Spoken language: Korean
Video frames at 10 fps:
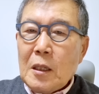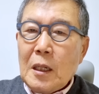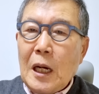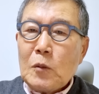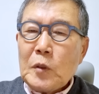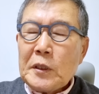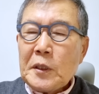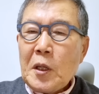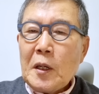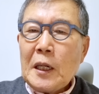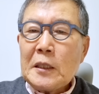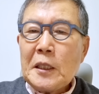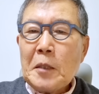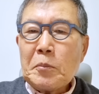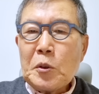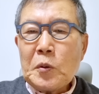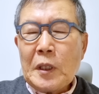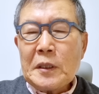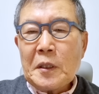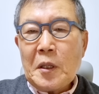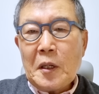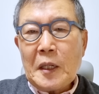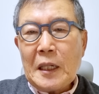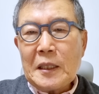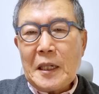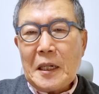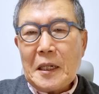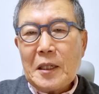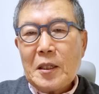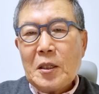한국에서 태어나느냐, 미국에서 태어나느냐,